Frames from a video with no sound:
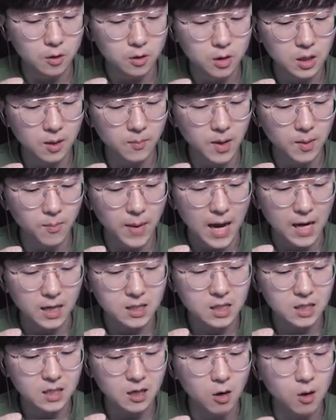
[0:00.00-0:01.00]
그 다음에
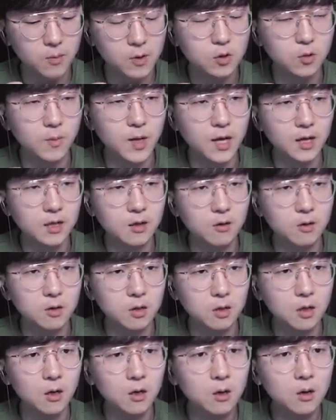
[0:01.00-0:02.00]
망치 작업을 좀 해야
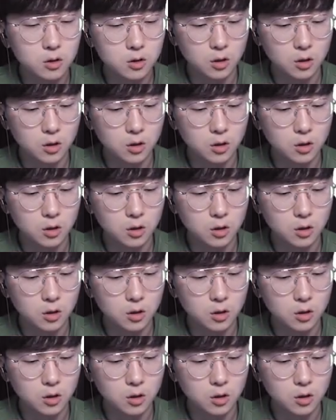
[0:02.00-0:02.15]
되거든요.